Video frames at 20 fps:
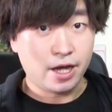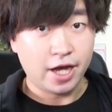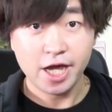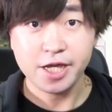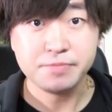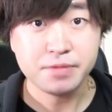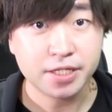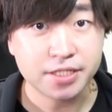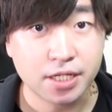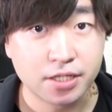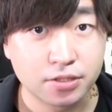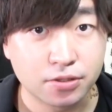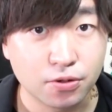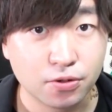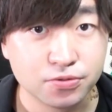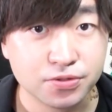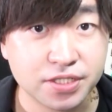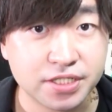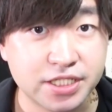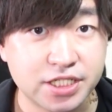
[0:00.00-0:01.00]
はい、皆さん、
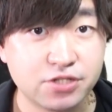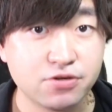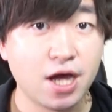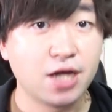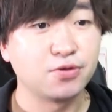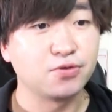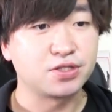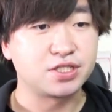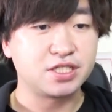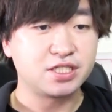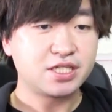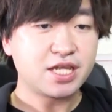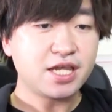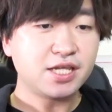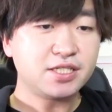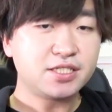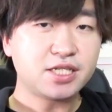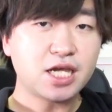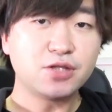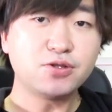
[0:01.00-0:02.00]
こんにちは。あの、自
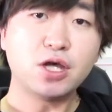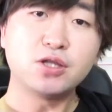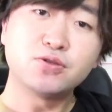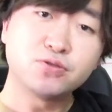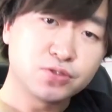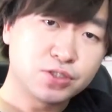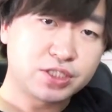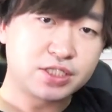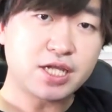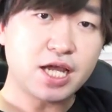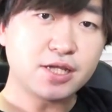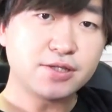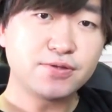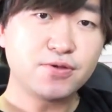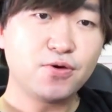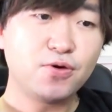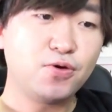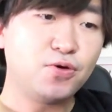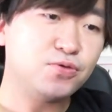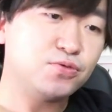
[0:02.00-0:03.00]
転車のあの、
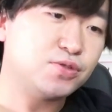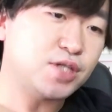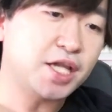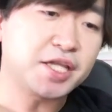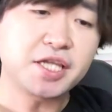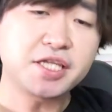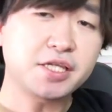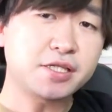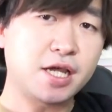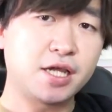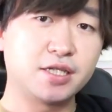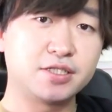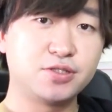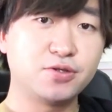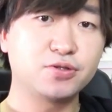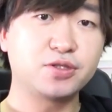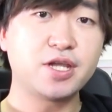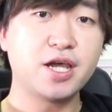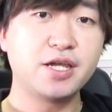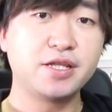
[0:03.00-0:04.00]
スタンドを立たせた
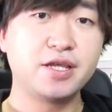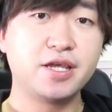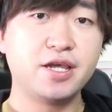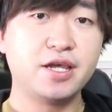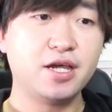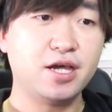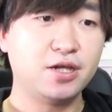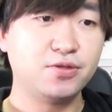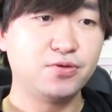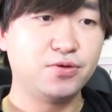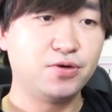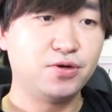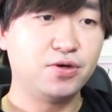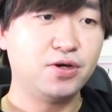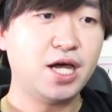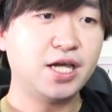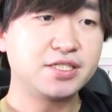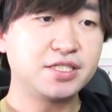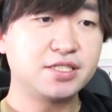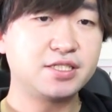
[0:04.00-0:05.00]
状態で、あ
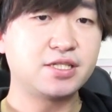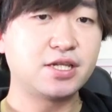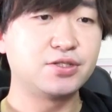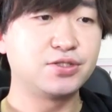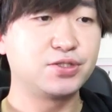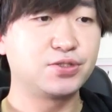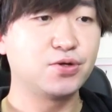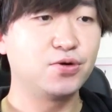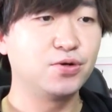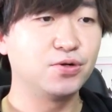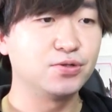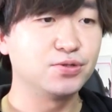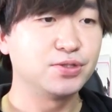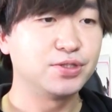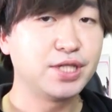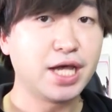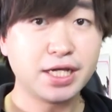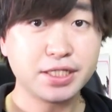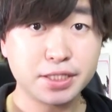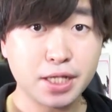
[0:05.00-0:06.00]
の、走ってる人、
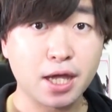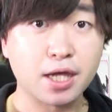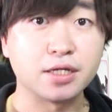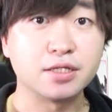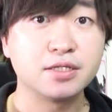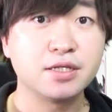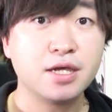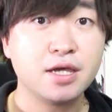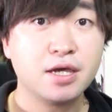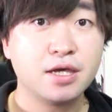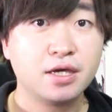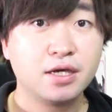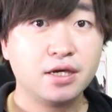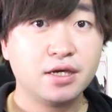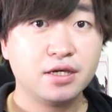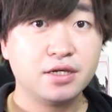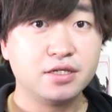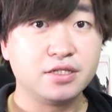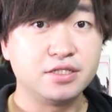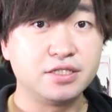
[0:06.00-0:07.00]
なんなん
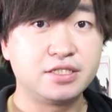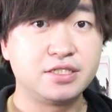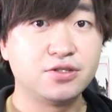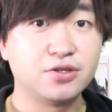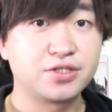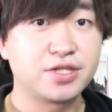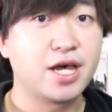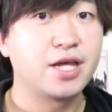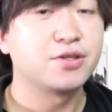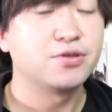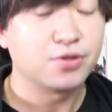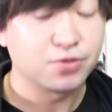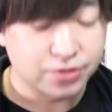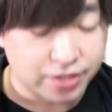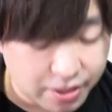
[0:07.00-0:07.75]
一ノ瀬隼人でご